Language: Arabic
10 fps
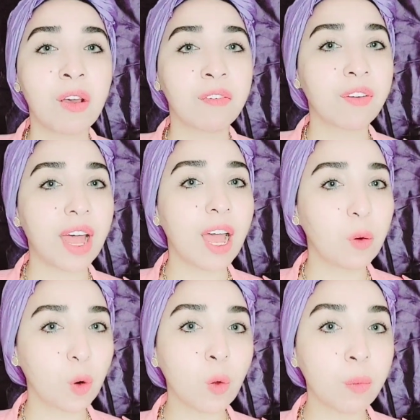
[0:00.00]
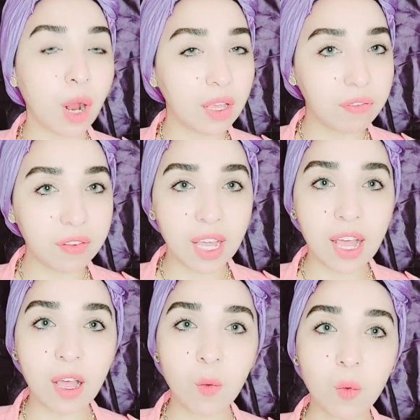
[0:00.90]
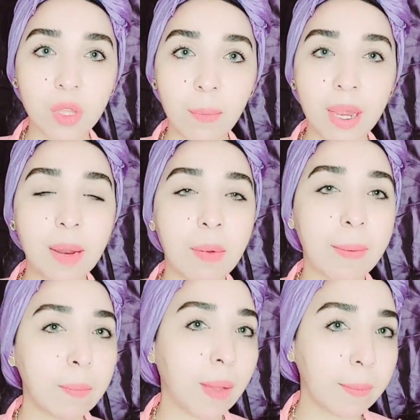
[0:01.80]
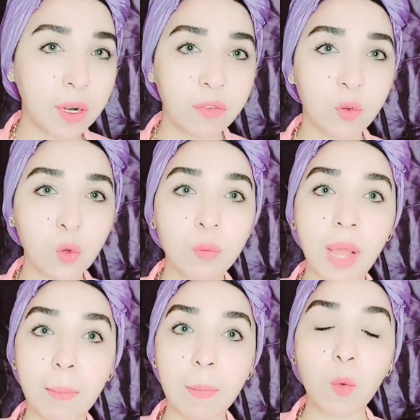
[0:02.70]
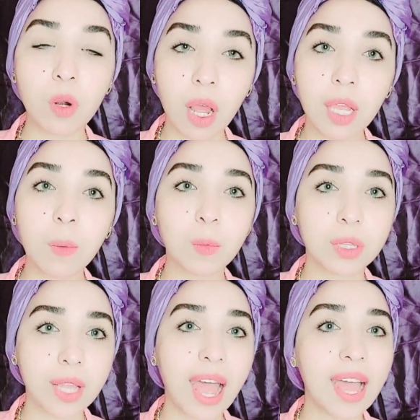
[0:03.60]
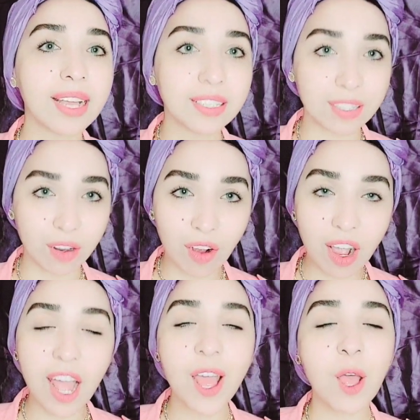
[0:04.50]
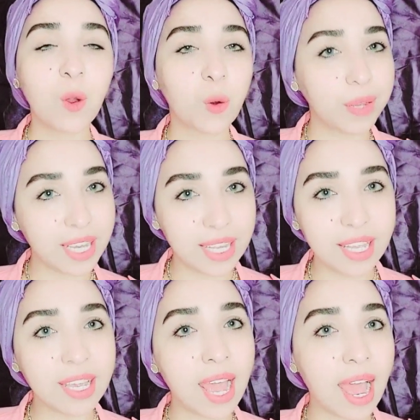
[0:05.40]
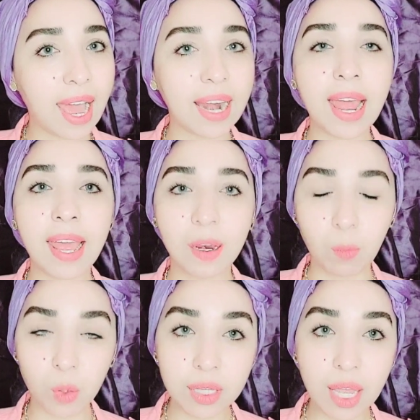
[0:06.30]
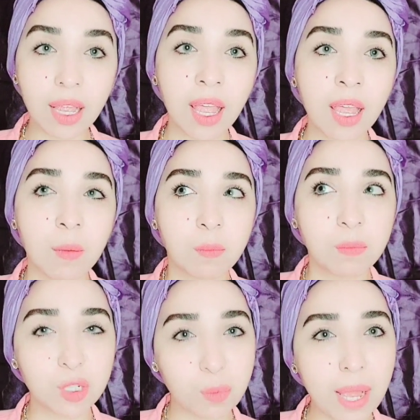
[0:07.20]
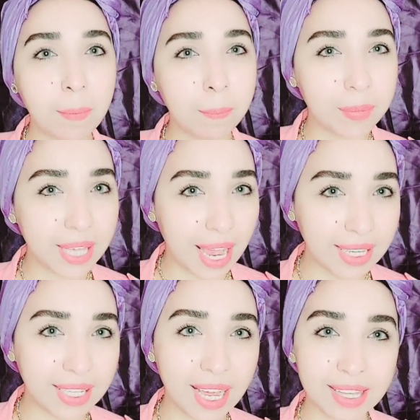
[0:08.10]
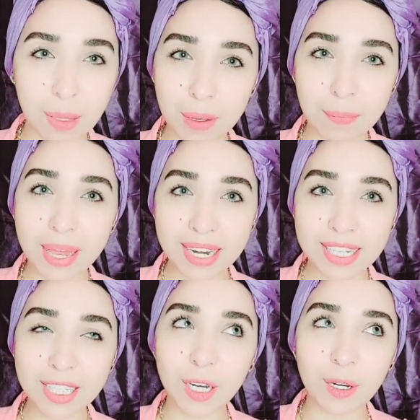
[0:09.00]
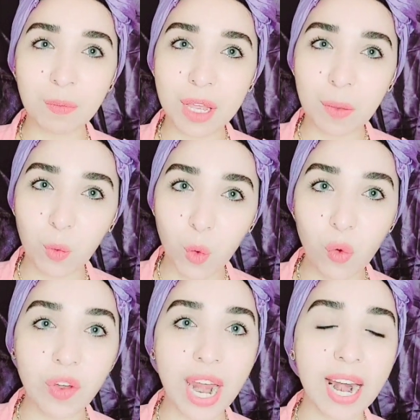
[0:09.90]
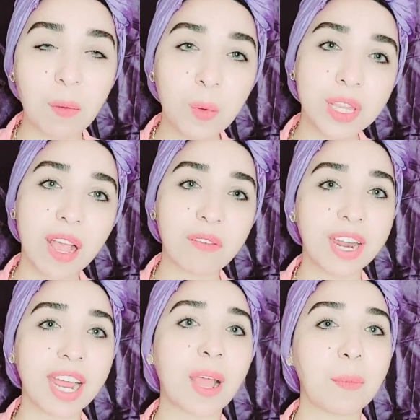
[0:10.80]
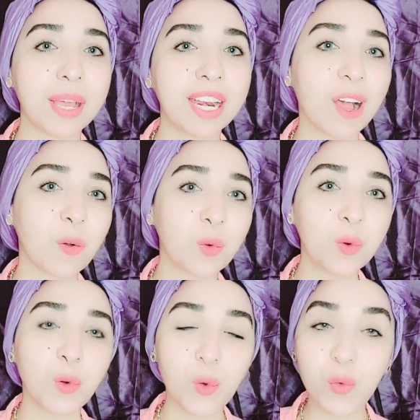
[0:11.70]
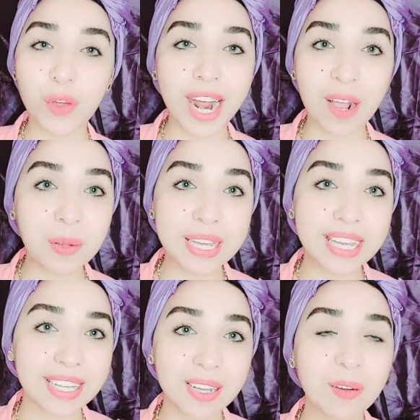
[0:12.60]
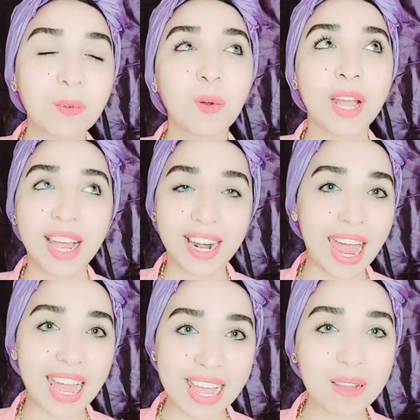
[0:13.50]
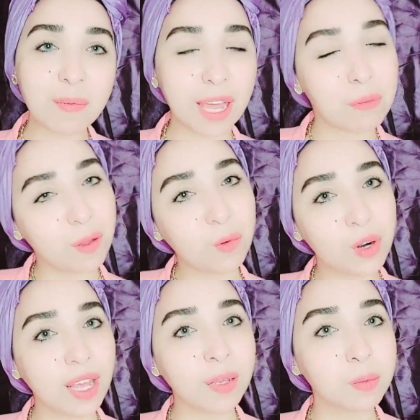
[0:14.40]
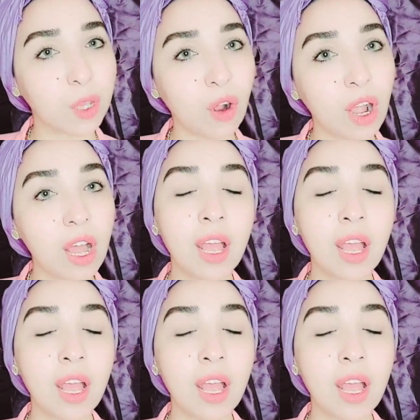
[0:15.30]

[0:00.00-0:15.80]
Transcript: فهقول لكم رايي فيها وطبعا لما بحب اعمل ريفيو بحب اقول رايي بمنتهى الصراحه وبحياديه على المنتج مش بحب يعني اتبع بقى الناس اللي ما يبقوا اوفر على منتج فانا كمان اكون اوفر قوي كده و... لا بحب اقول رايي بصراحه